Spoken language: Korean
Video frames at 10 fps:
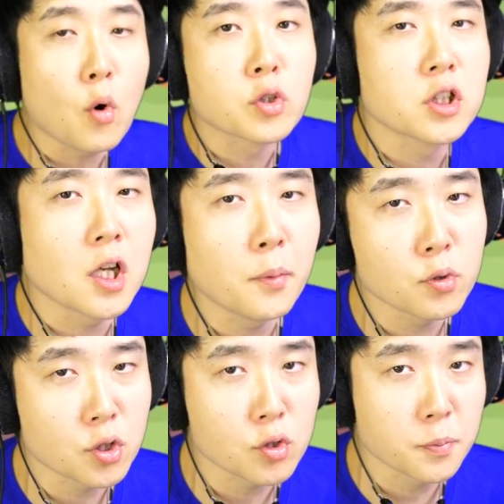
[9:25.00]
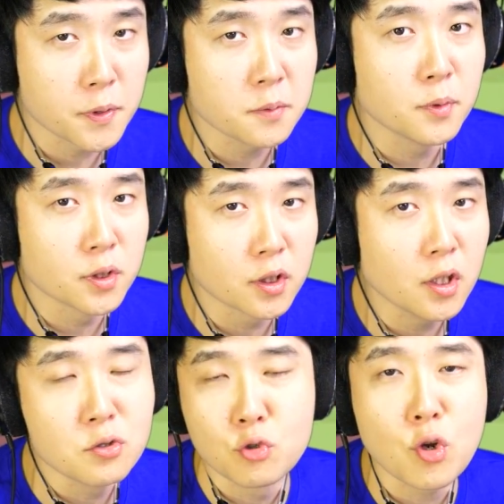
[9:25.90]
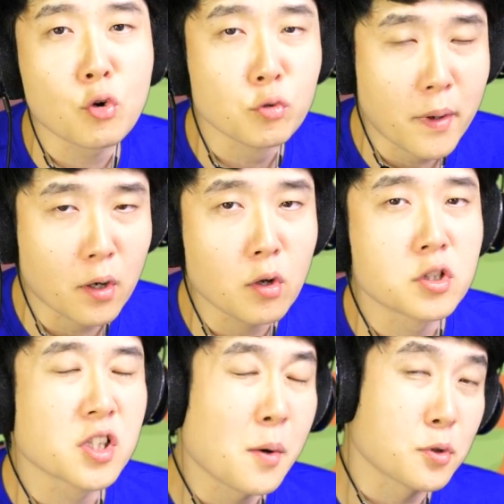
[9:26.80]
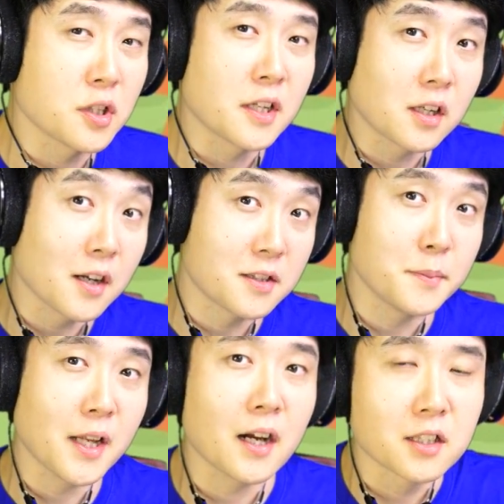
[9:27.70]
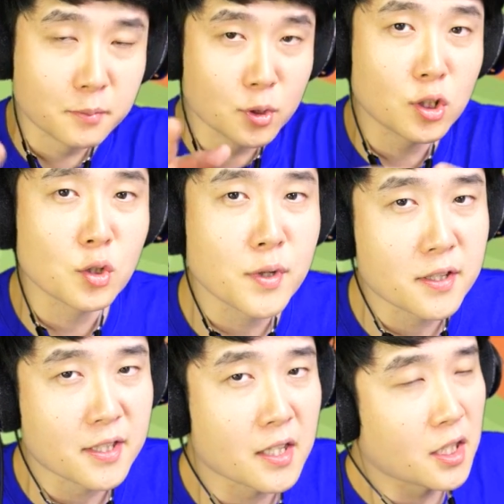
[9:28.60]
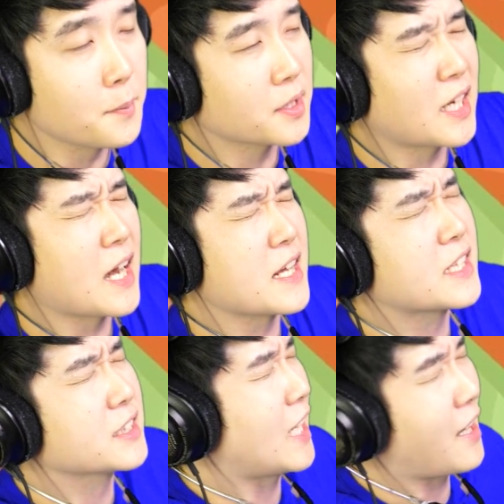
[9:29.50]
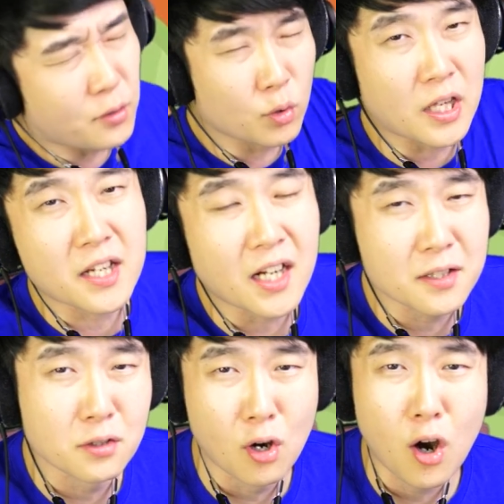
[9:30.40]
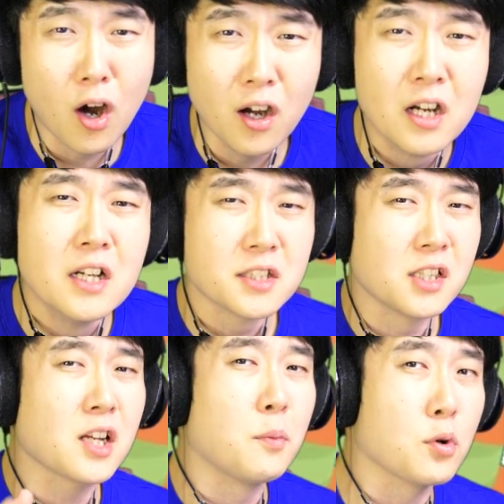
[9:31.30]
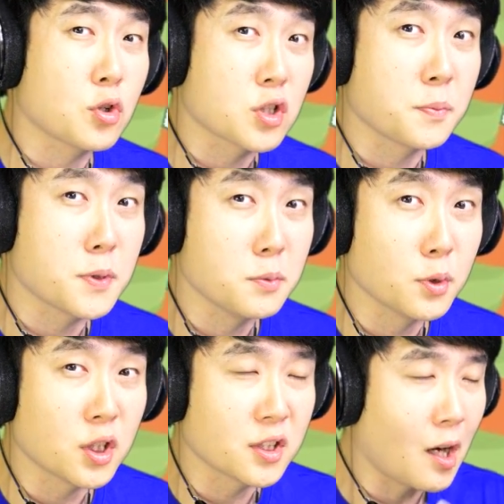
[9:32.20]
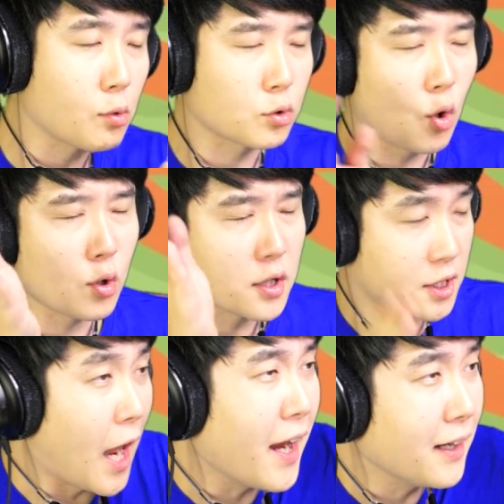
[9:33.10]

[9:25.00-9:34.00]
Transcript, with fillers: 꼭 즐겨보시고 싶으신 분들은 유료 구매로 즐겨보셔야 될 것 같습니다. 그분들을 위해서 제가 설명란에 링크 달아놓을 테니까요. 즐겨보시고 싶으신 분들은 다운로드 고고싱